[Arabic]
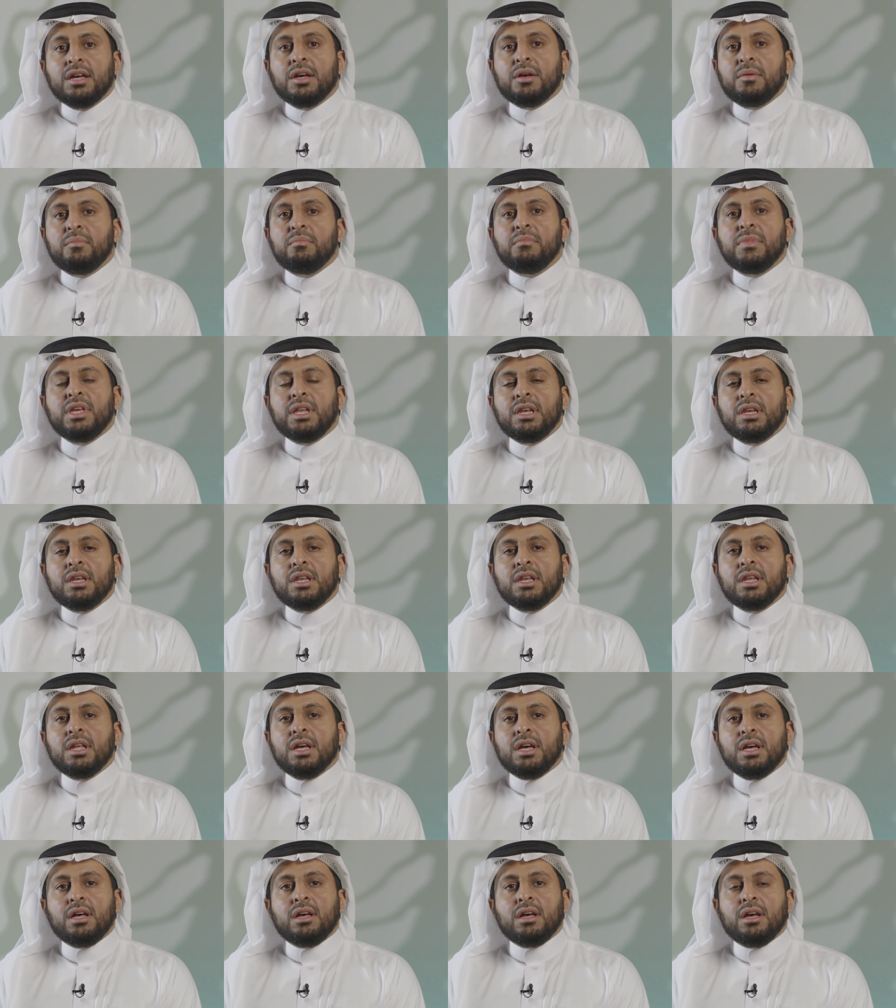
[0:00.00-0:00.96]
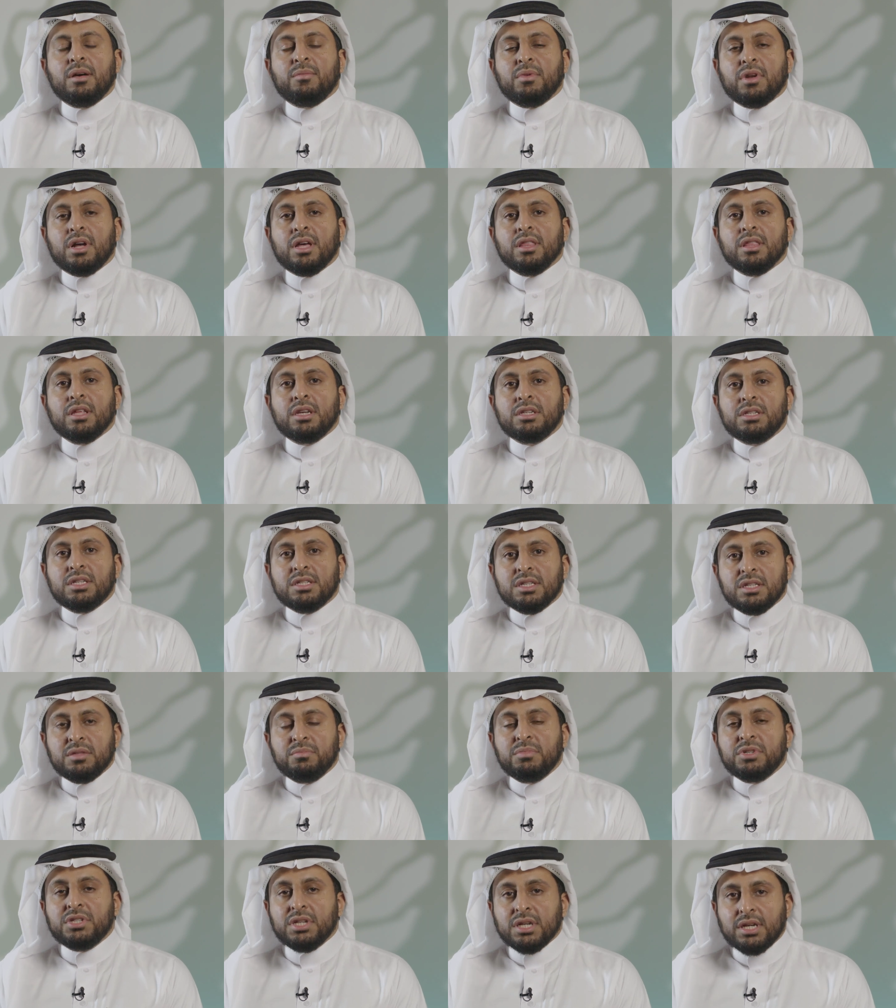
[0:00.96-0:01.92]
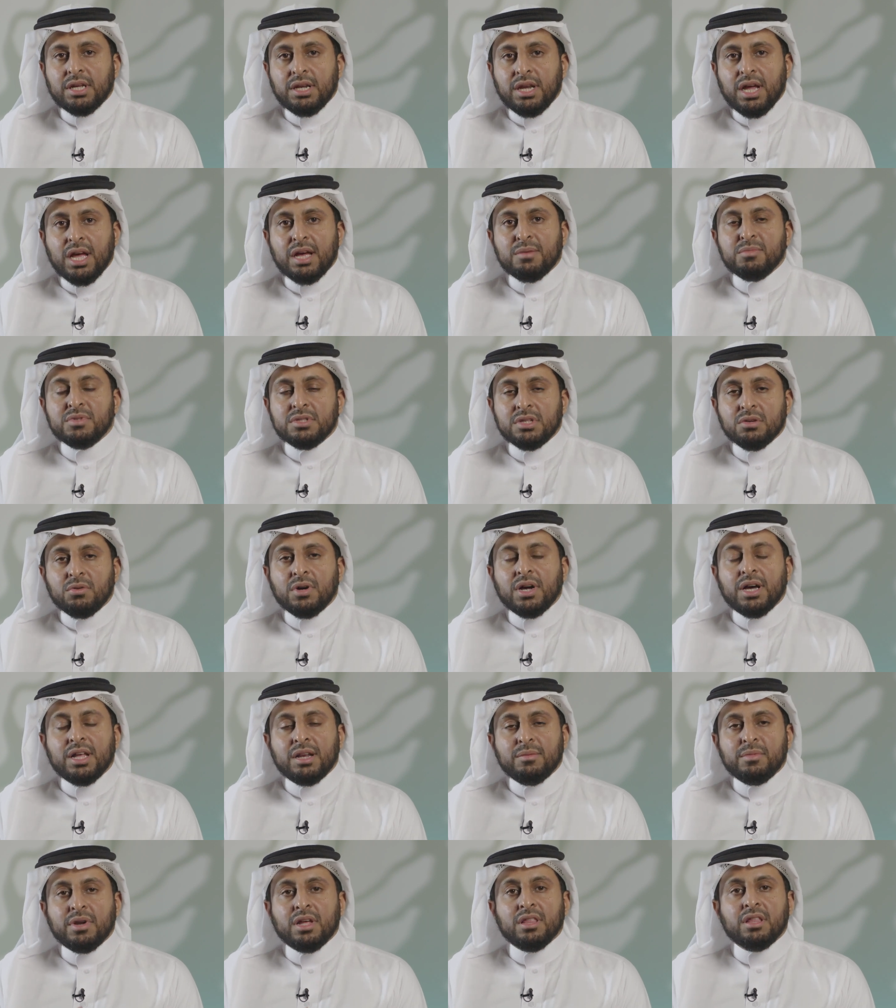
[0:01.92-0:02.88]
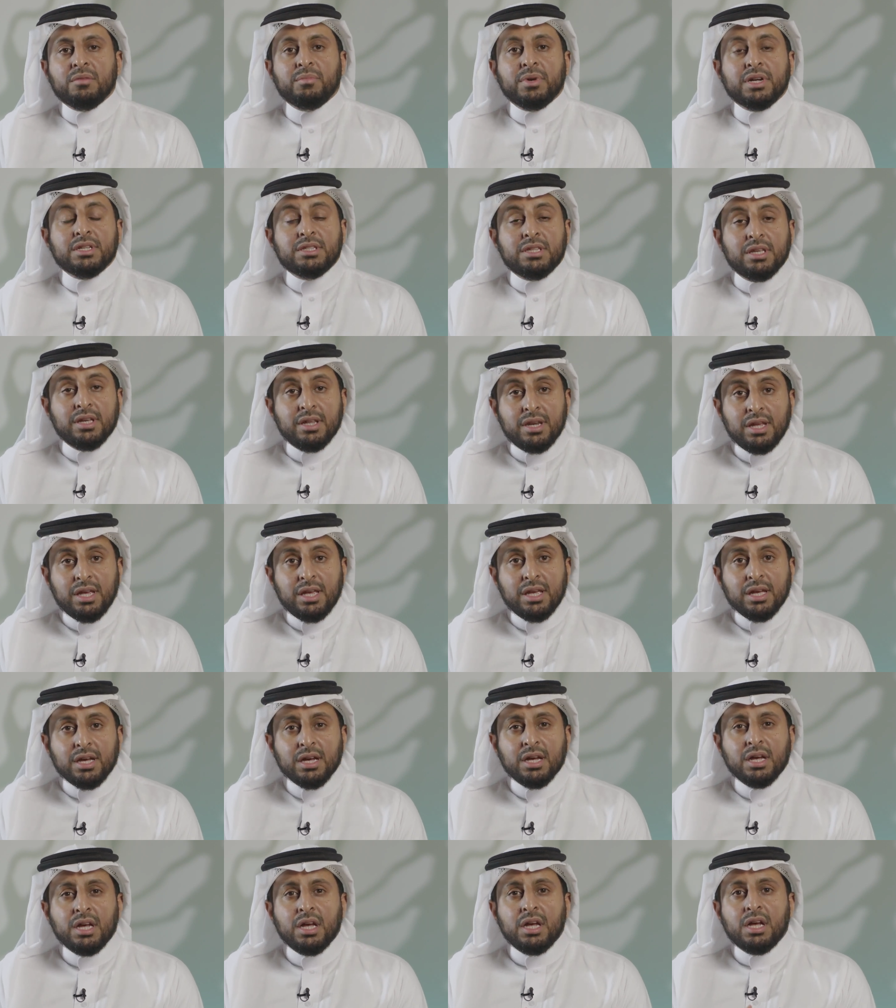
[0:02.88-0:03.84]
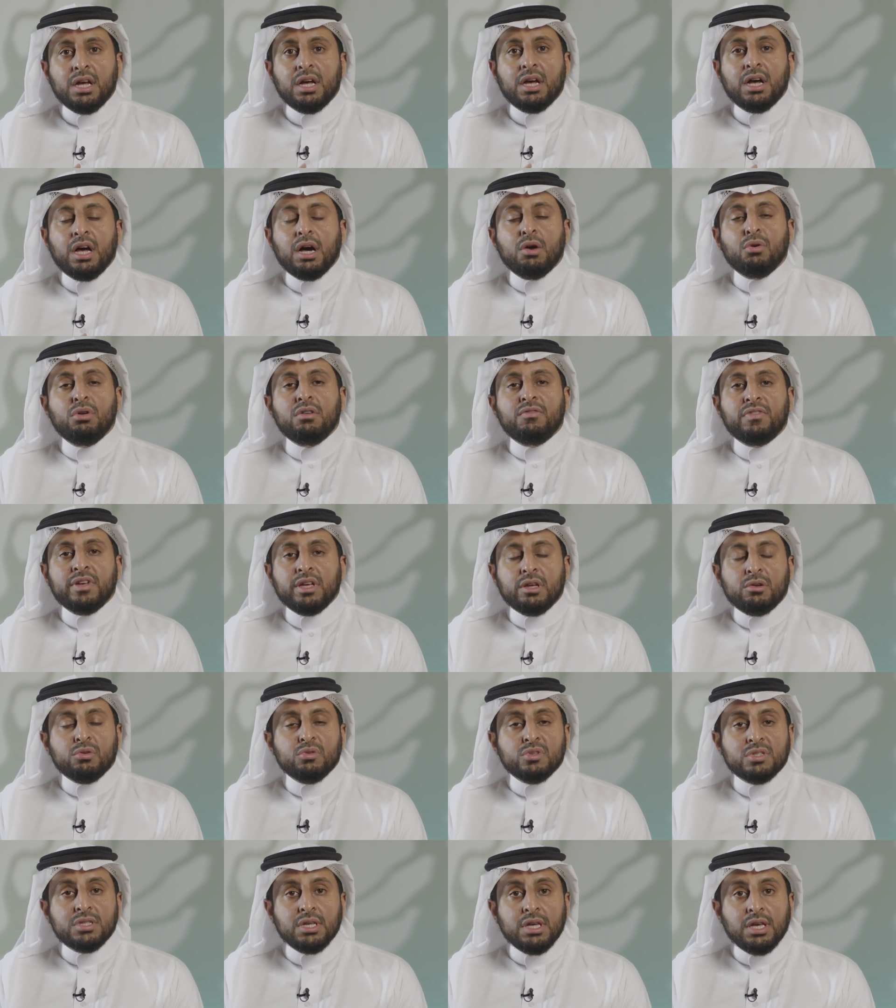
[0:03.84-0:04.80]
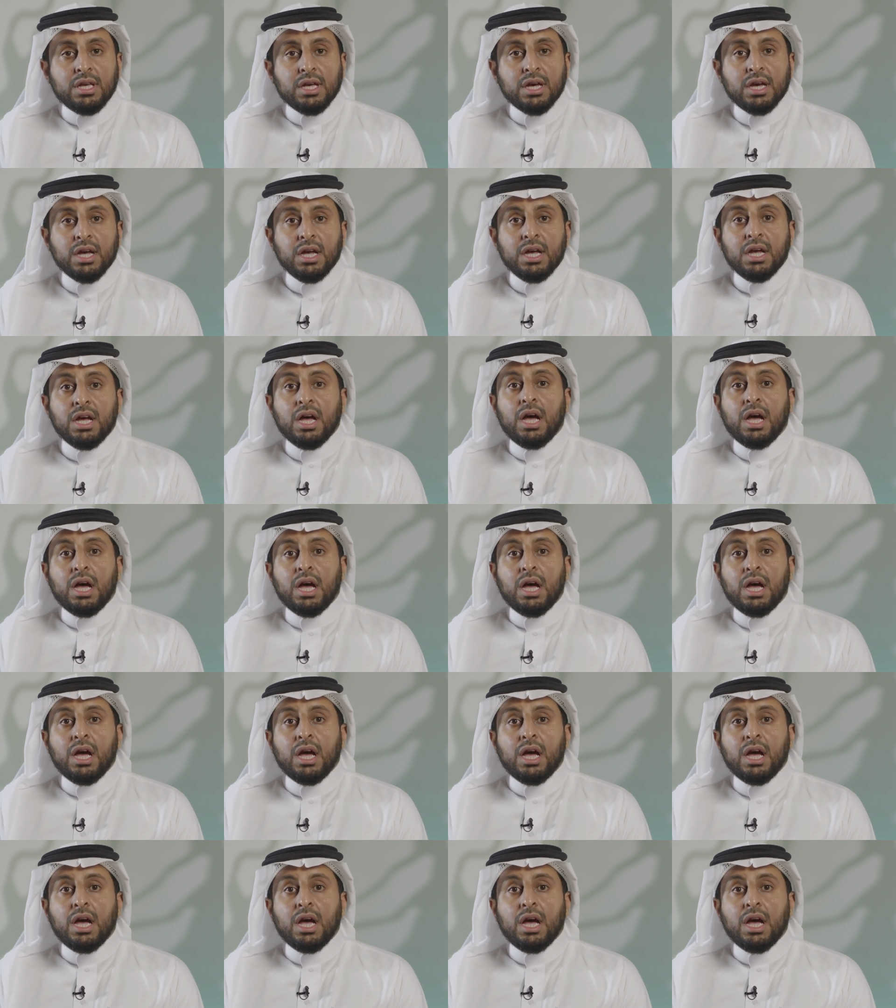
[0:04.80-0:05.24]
من أمراض الجسد بشكل عام سواء أمراض البكتيرية أو الفيروسية